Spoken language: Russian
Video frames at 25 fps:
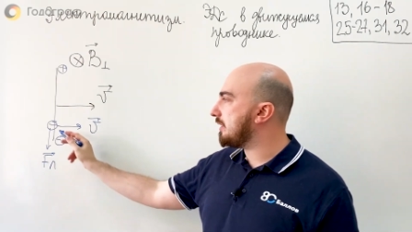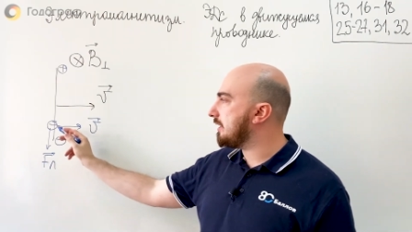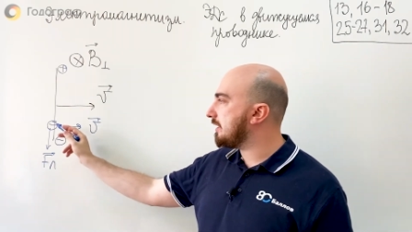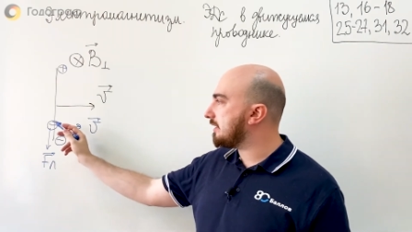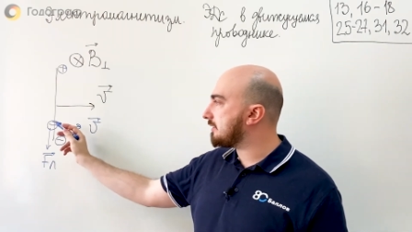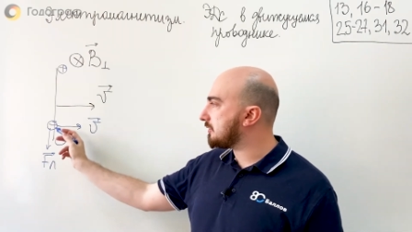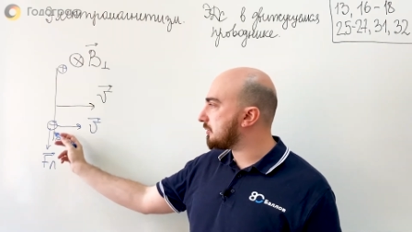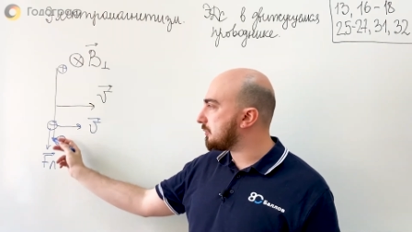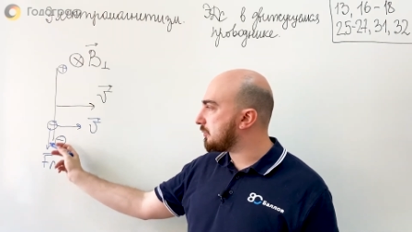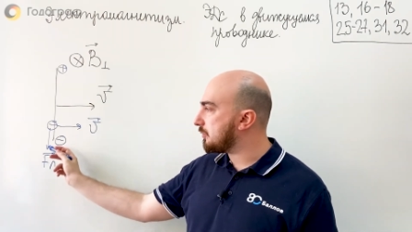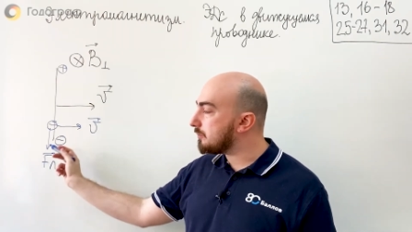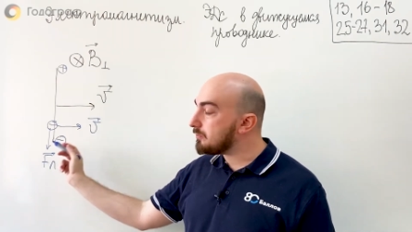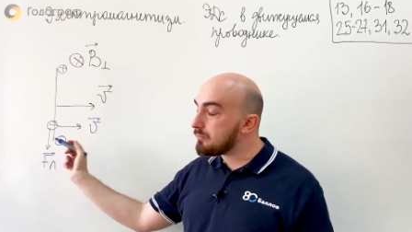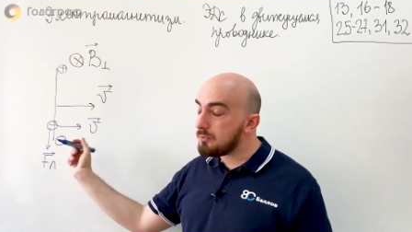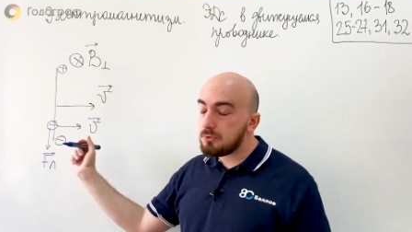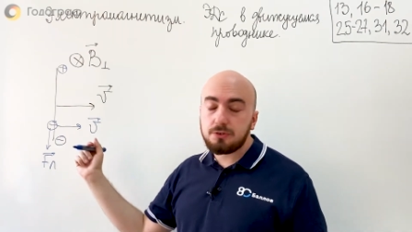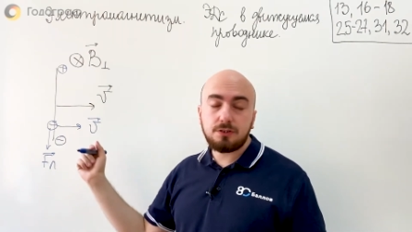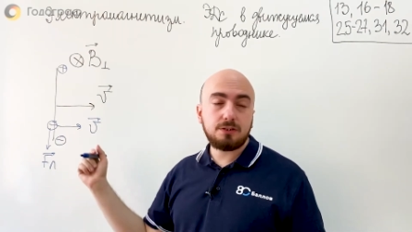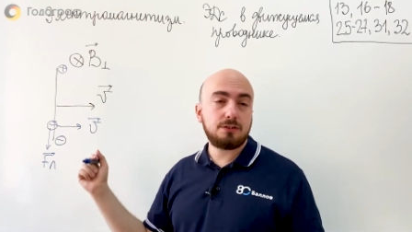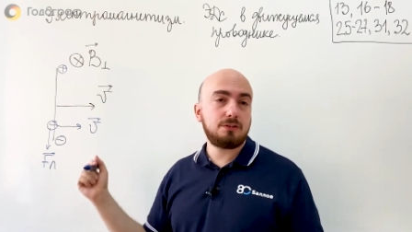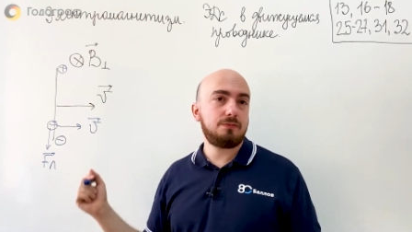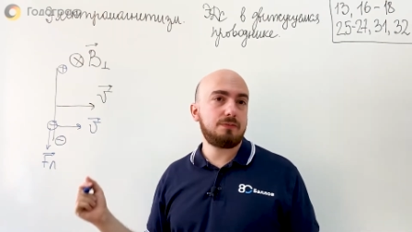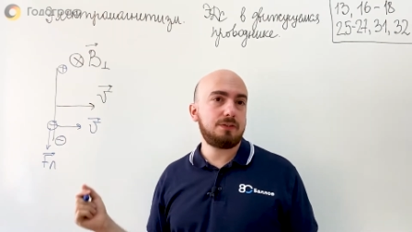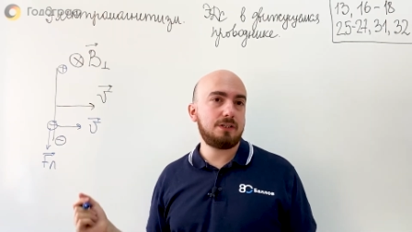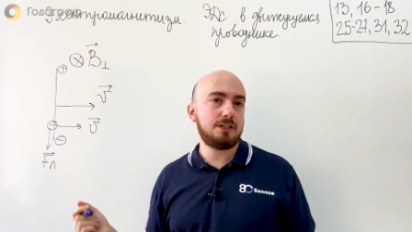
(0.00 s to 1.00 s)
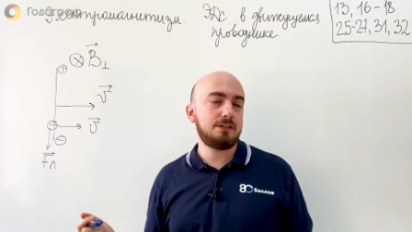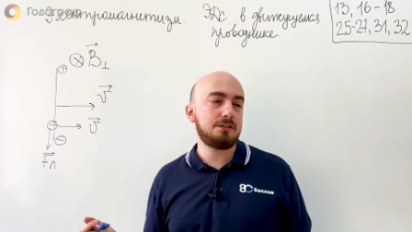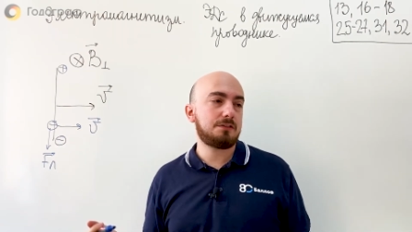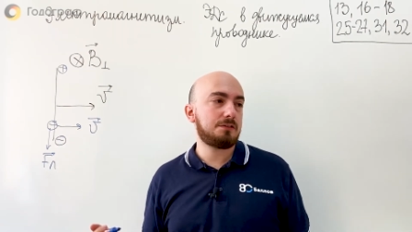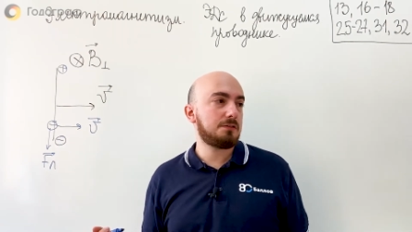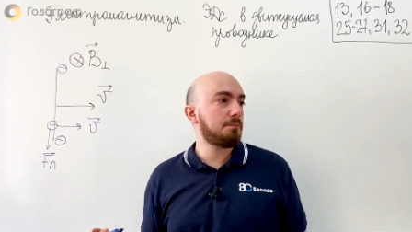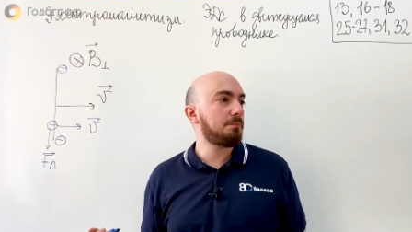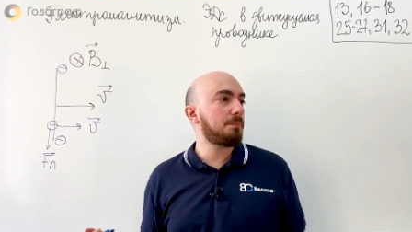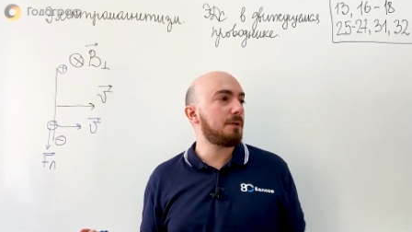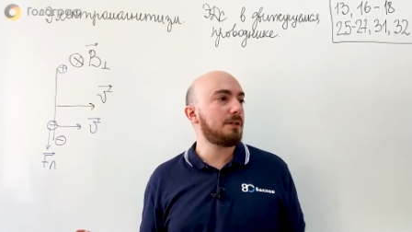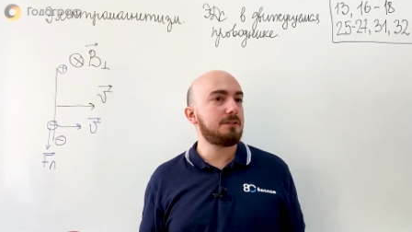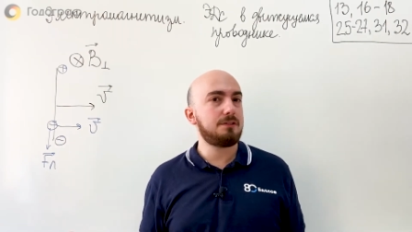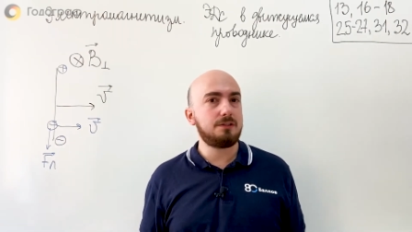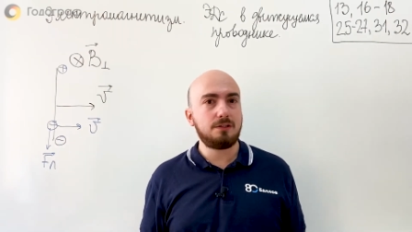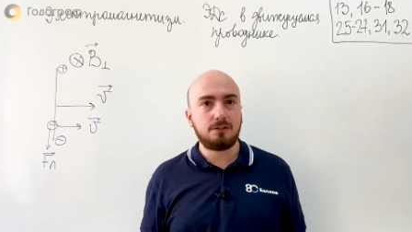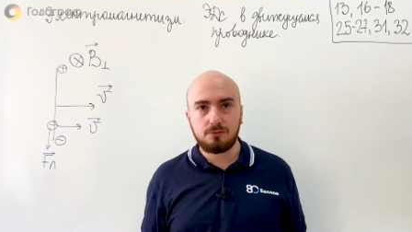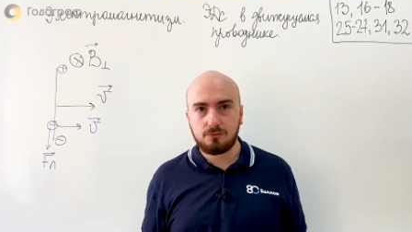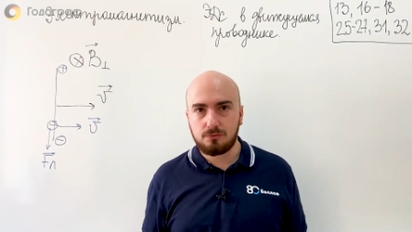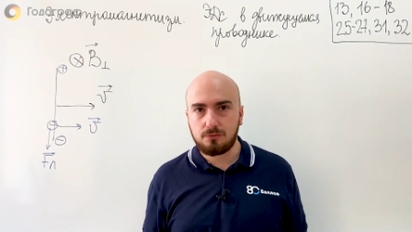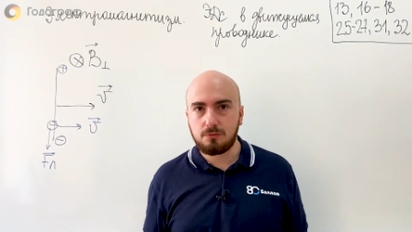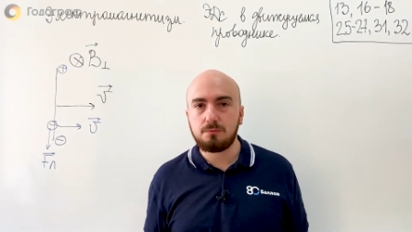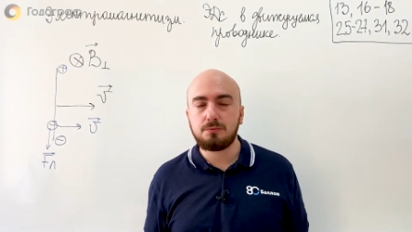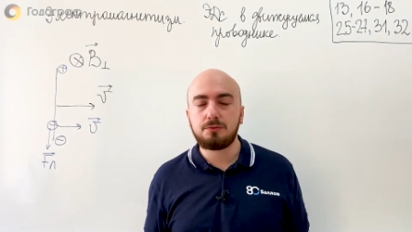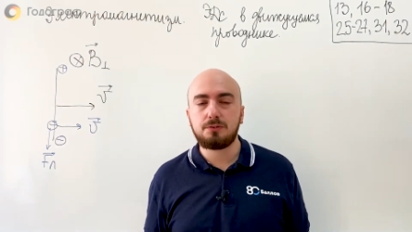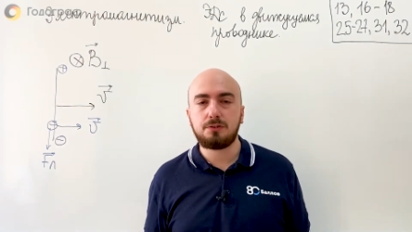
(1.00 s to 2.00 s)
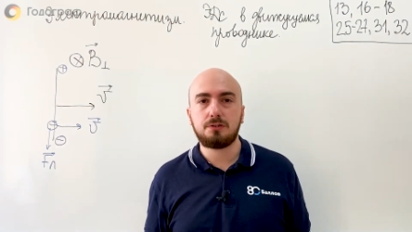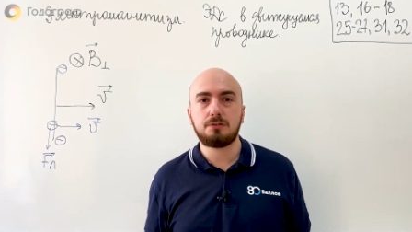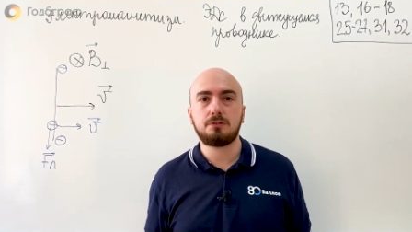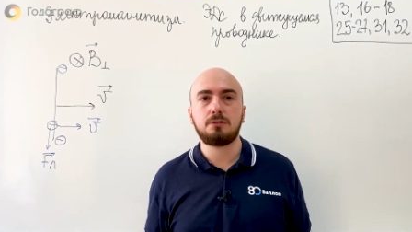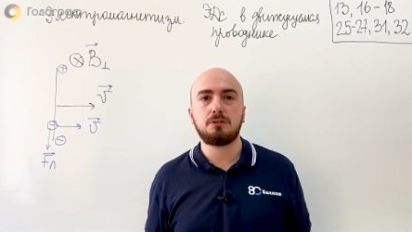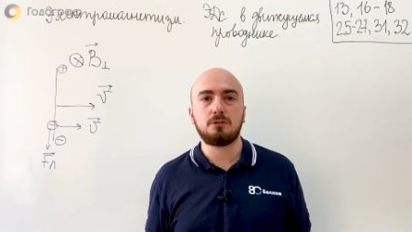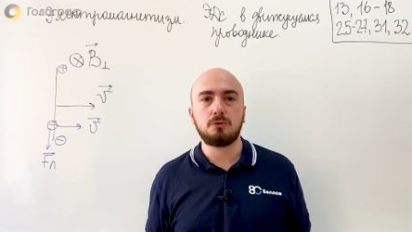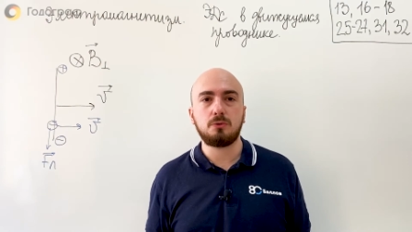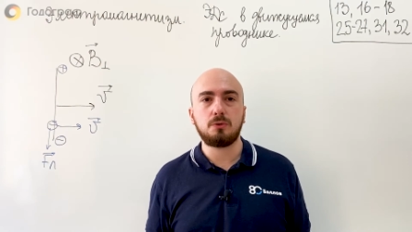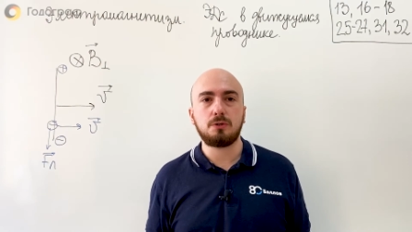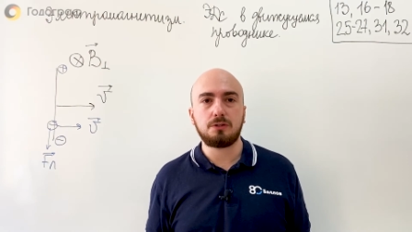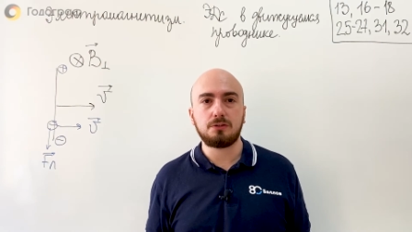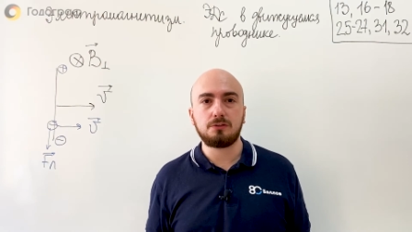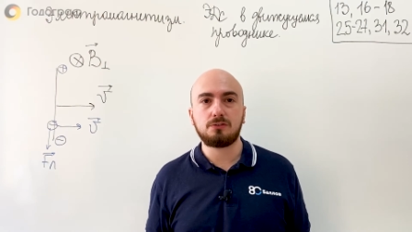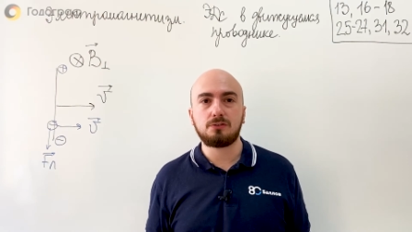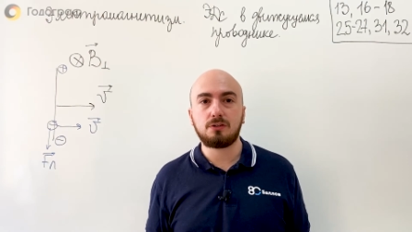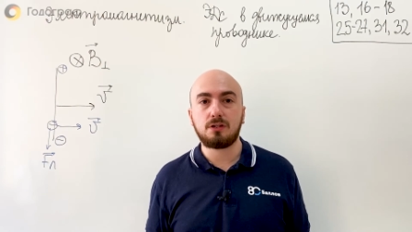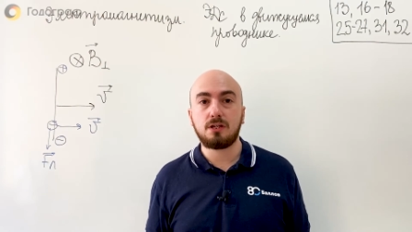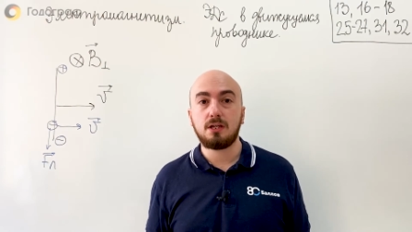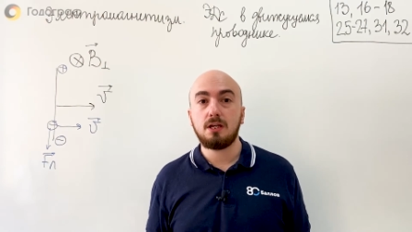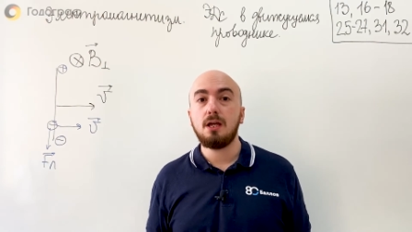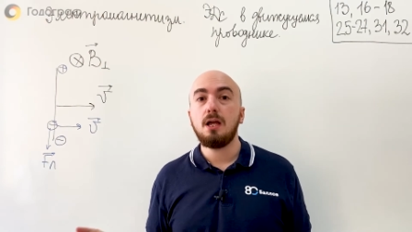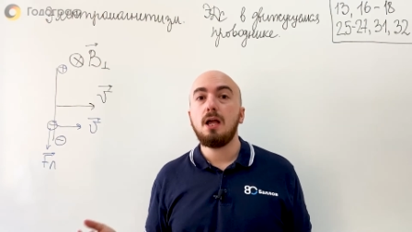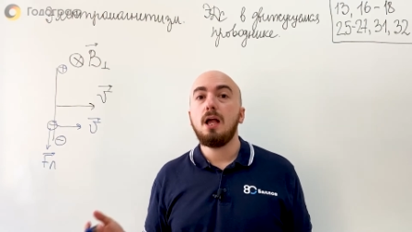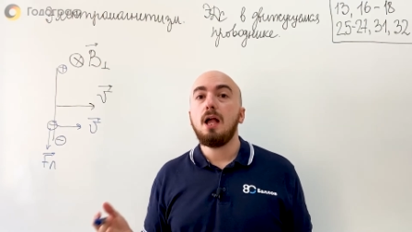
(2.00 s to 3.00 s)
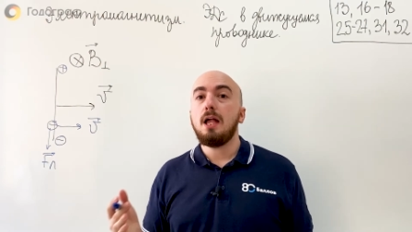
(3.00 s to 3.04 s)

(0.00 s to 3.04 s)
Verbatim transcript: электрон будет двигаться под действием силы Лоренца.